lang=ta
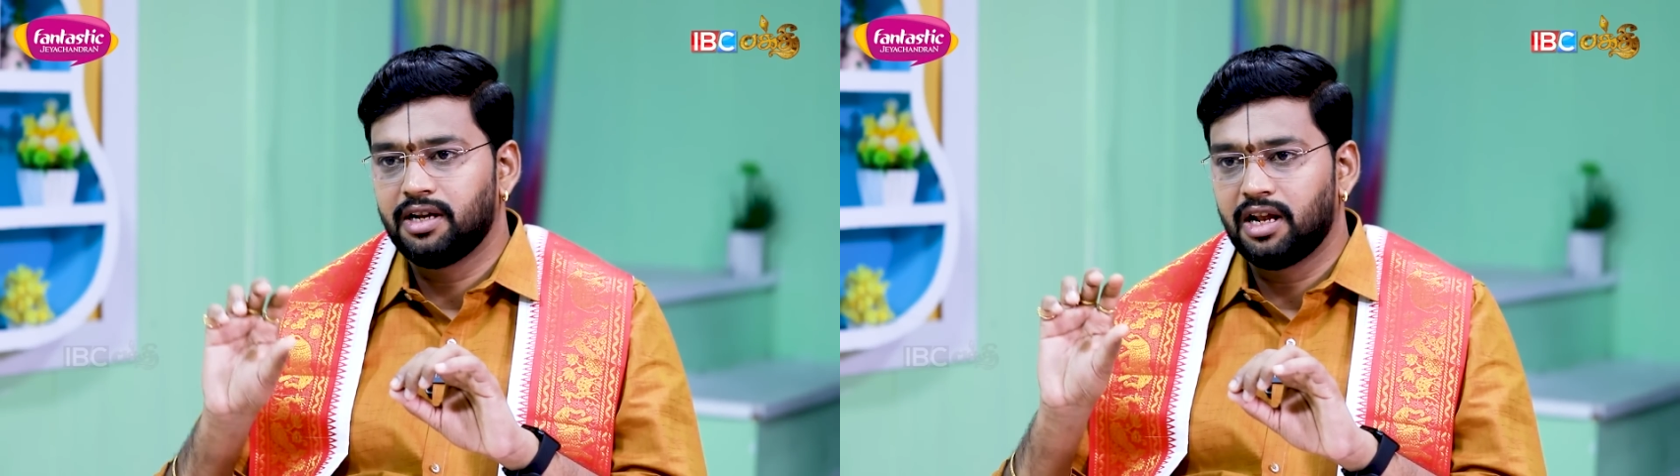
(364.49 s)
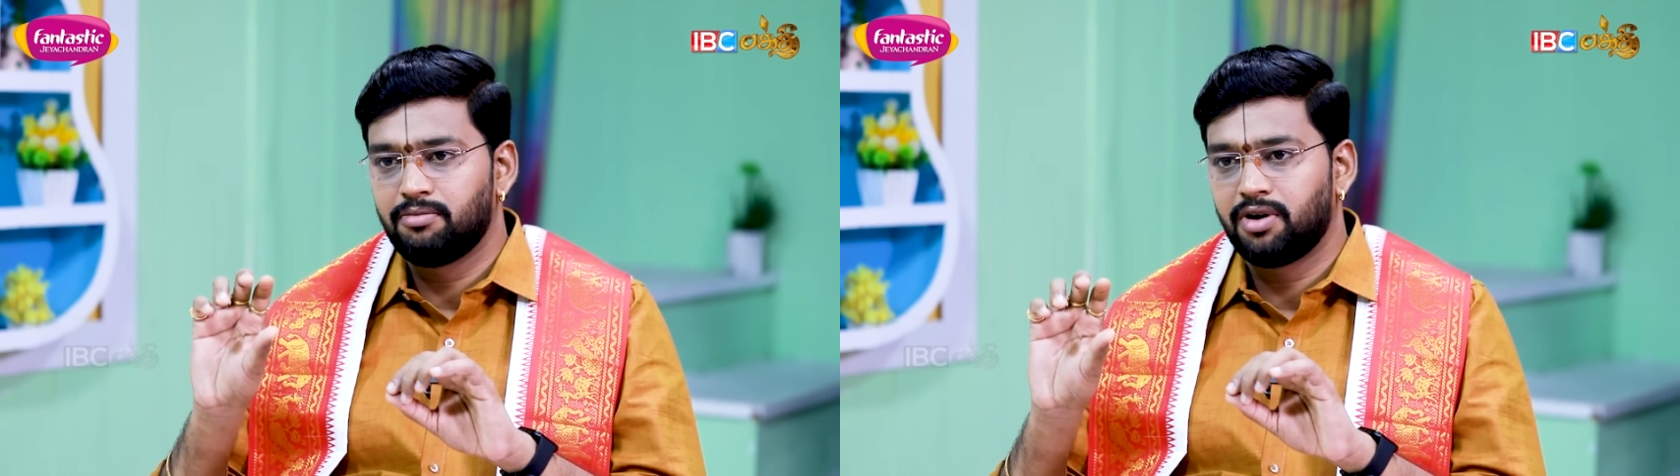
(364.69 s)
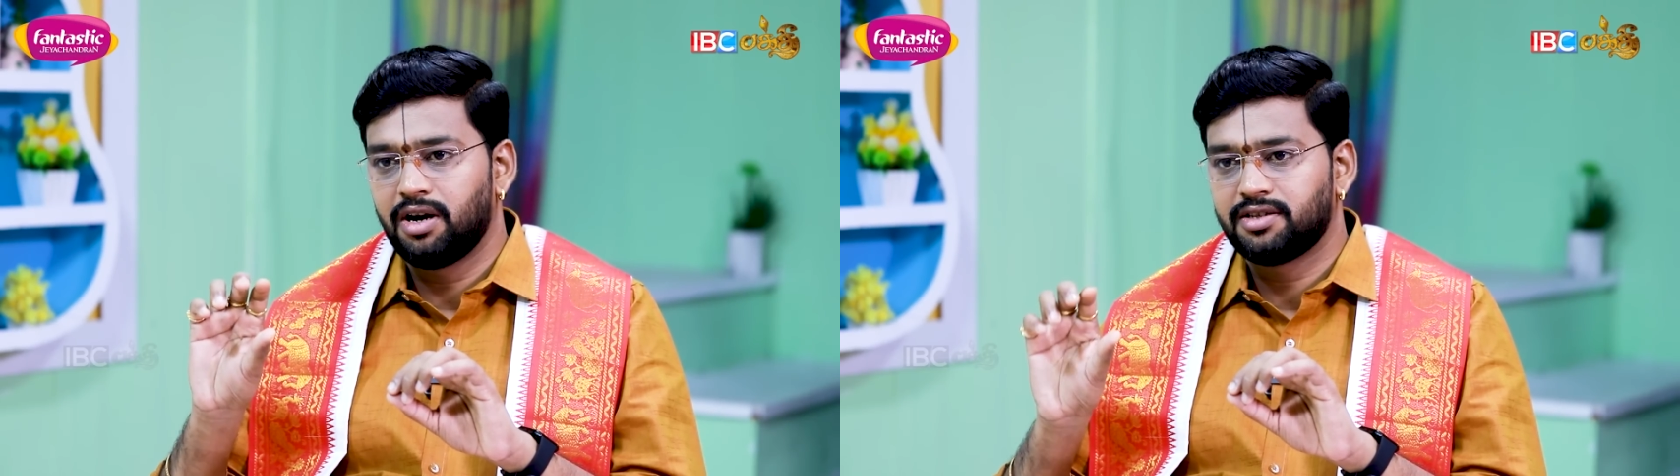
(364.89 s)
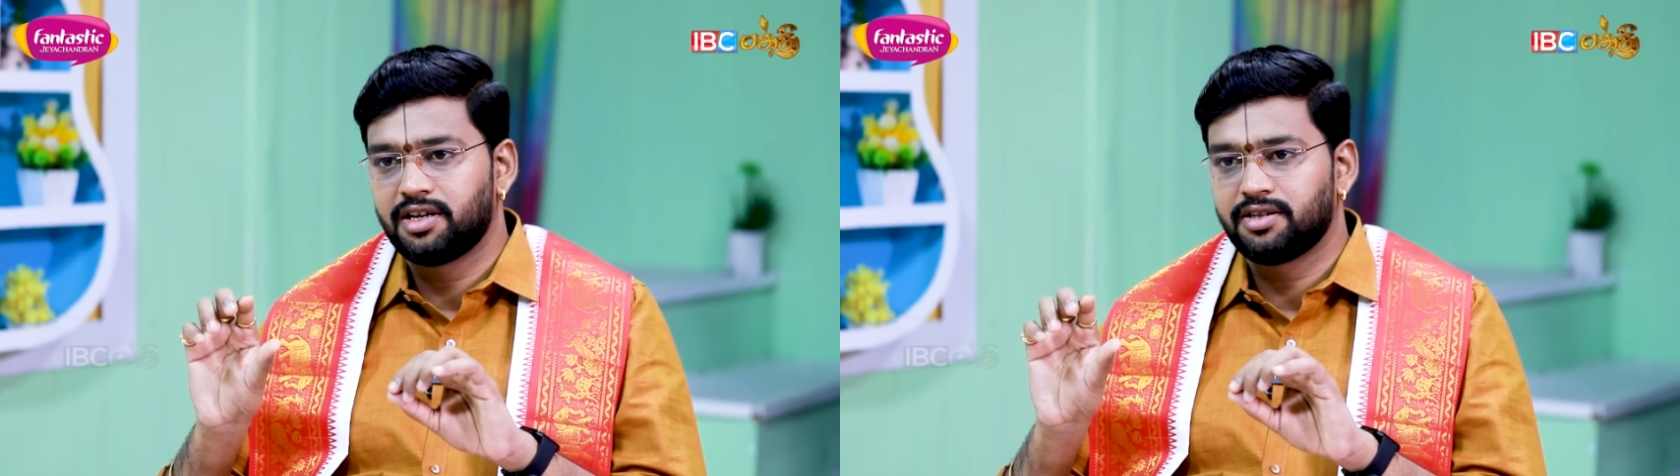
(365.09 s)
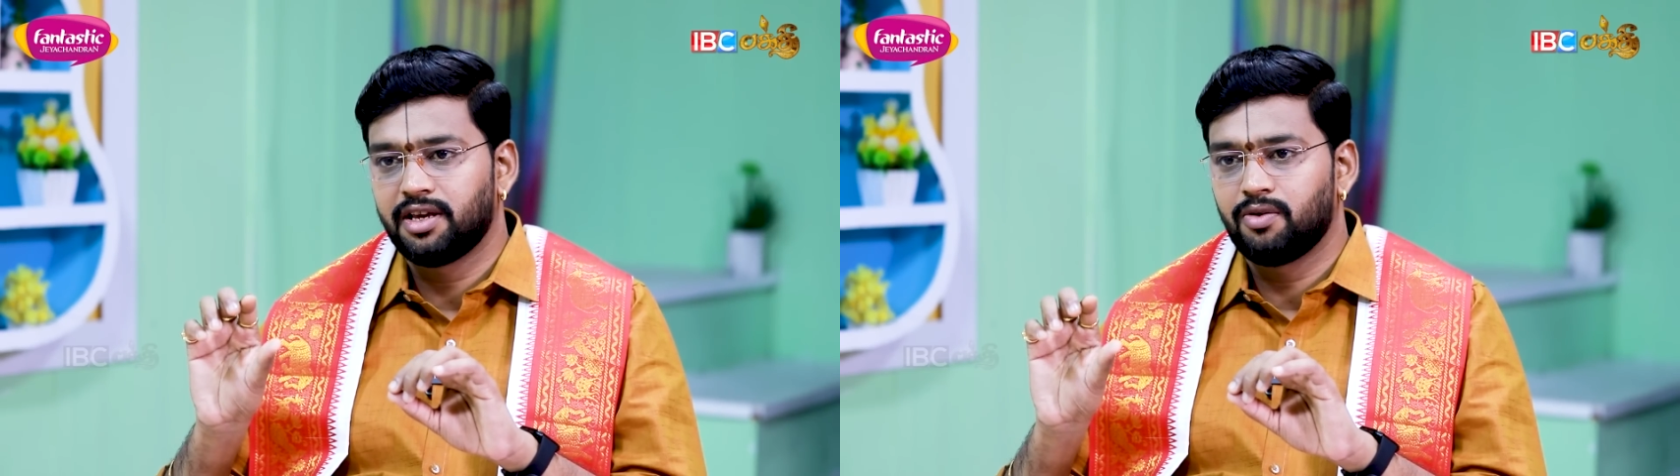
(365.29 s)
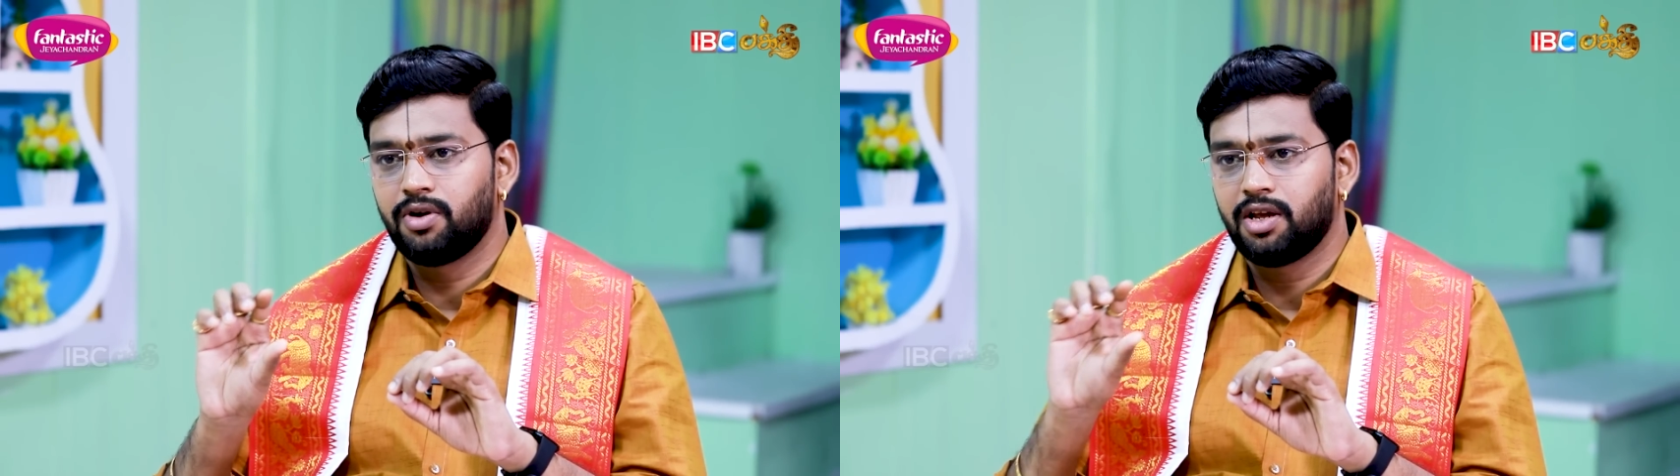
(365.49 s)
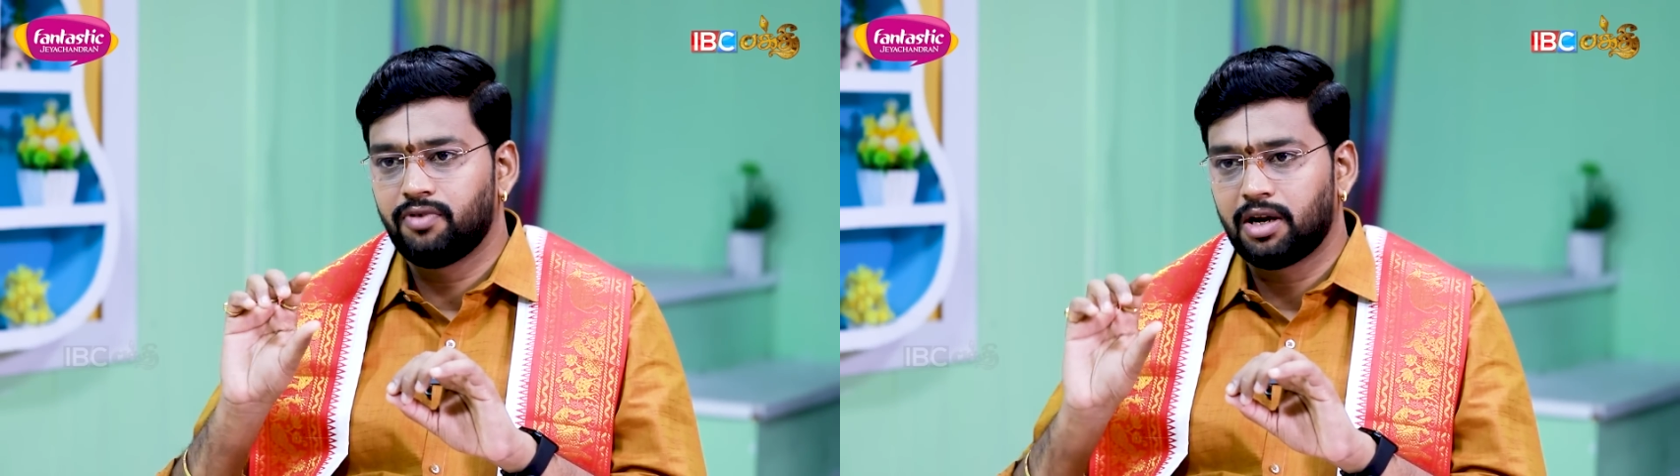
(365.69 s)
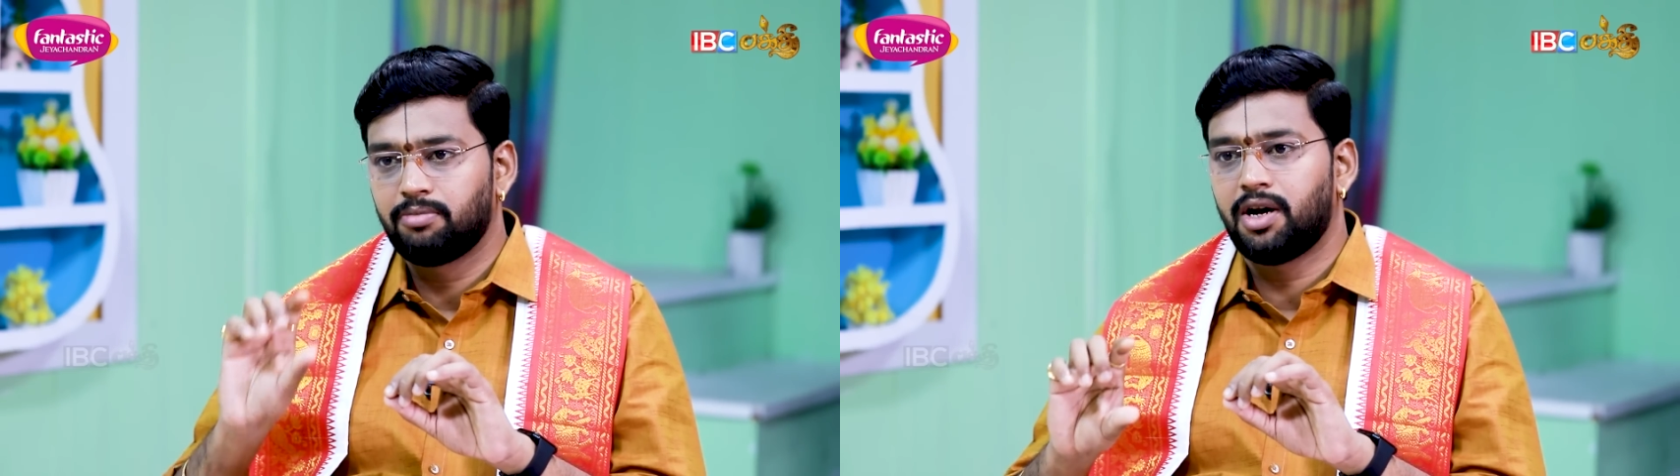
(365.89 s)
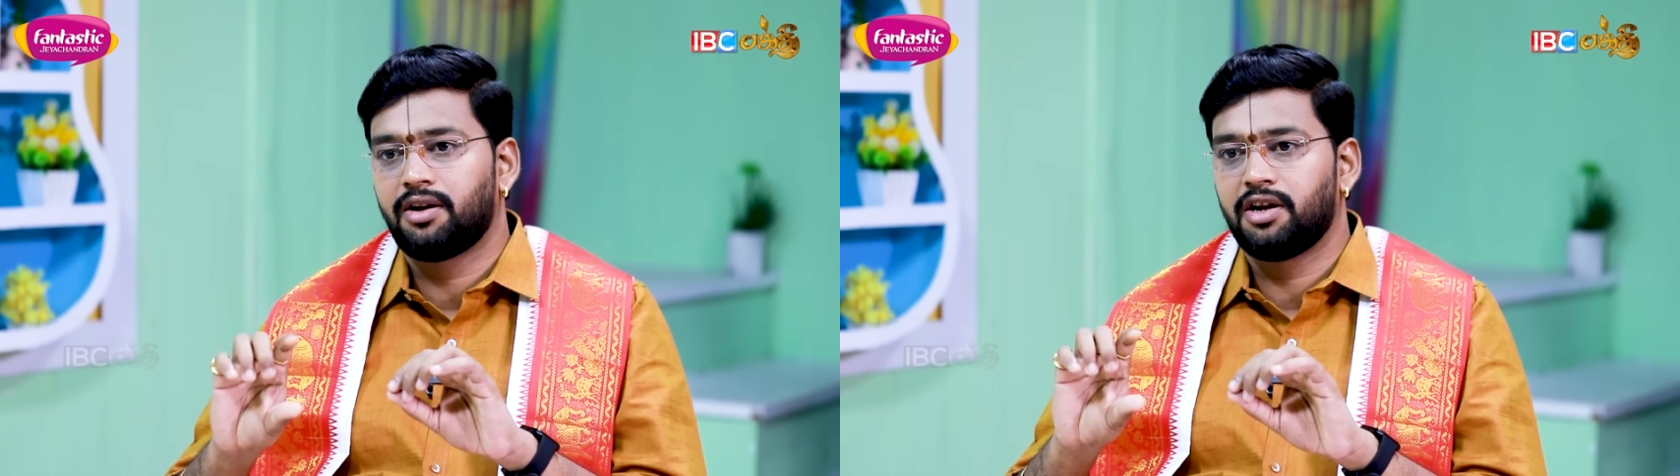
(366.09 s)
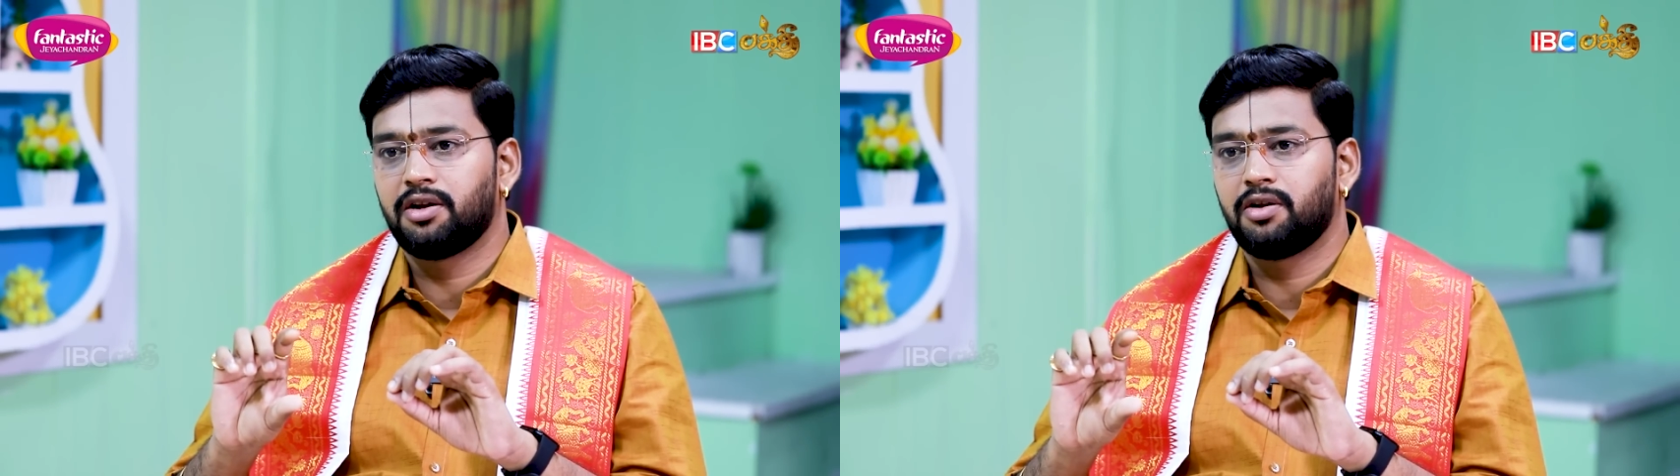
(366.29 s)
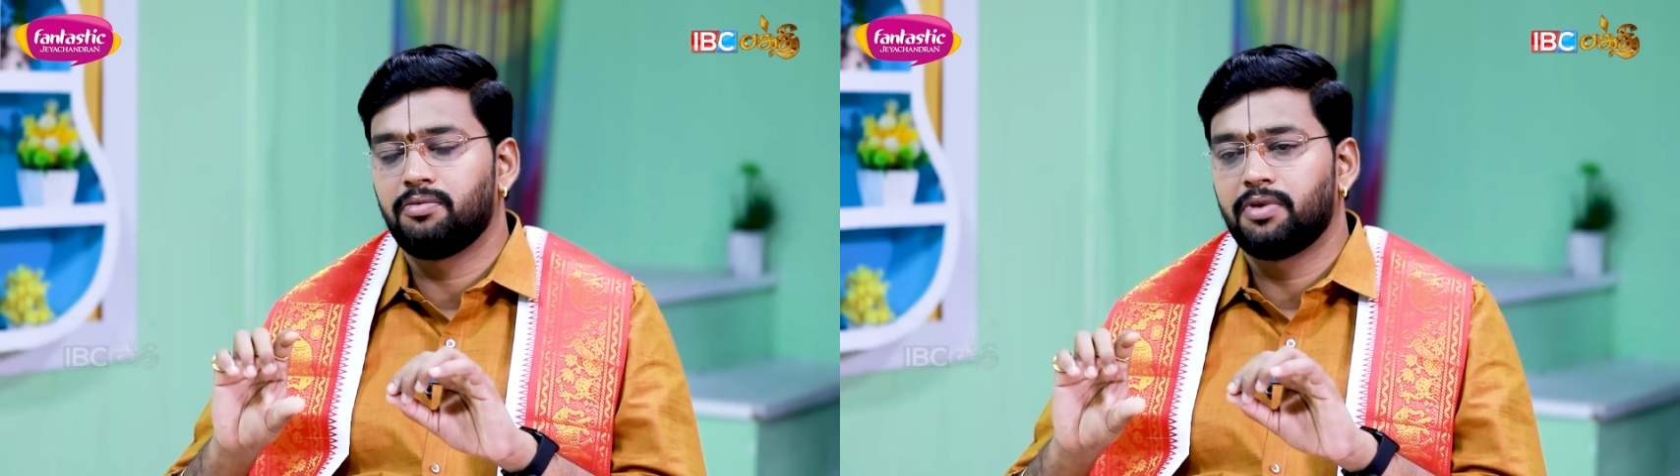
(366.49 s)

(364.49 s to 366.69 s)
நரம்புகளை சரி செய்யக்கூடிய வர்மா ட்ரீட்